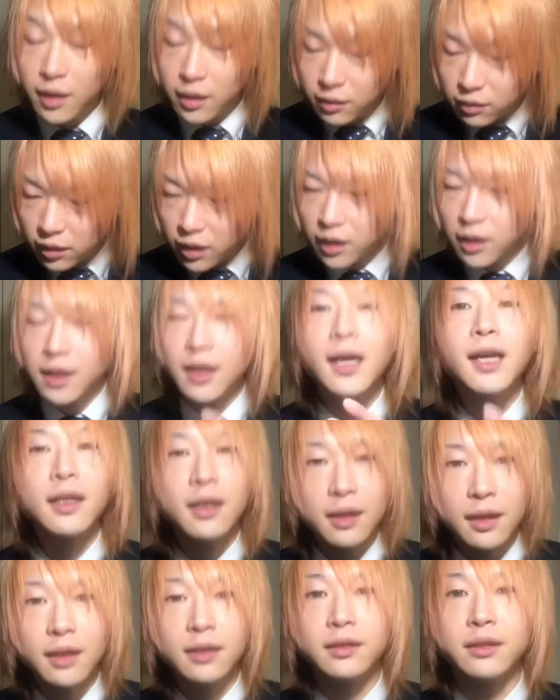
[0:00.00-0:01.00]
に気兼ね
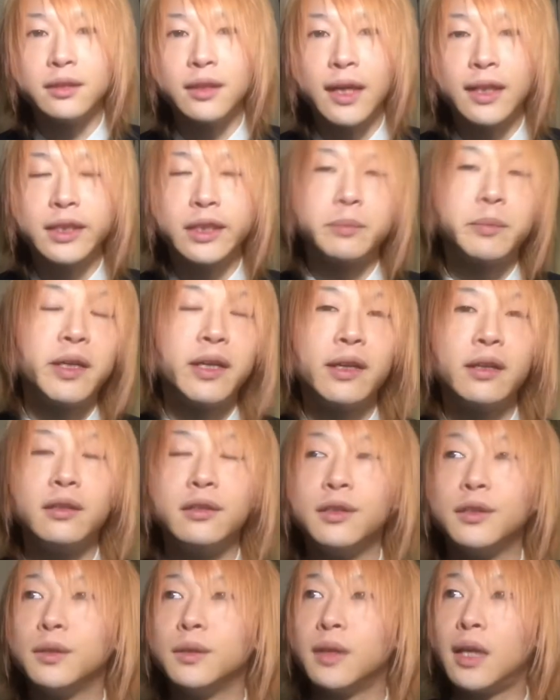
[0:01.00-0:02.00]
なく集まれる
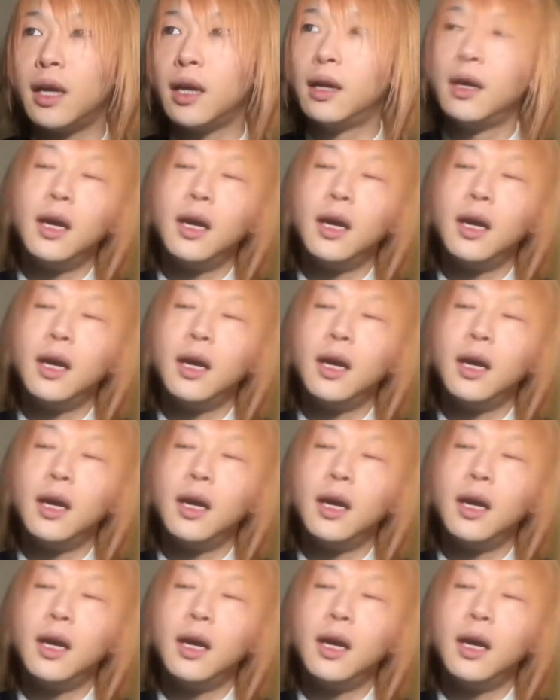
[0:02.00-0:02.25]
ような、